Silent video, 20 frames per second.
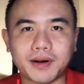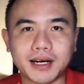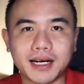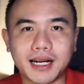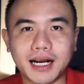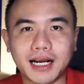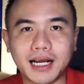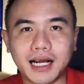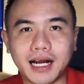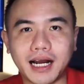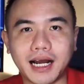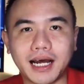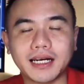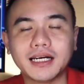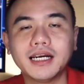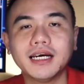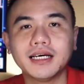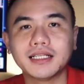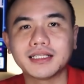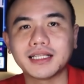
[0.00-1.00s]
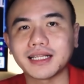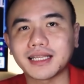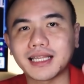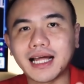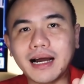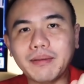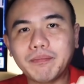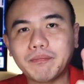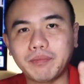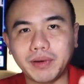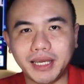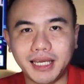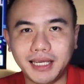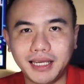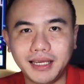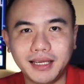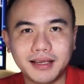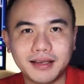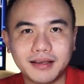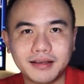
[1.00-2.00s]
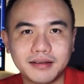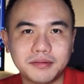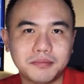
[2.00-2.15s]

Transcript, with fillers: perdagangan tetapi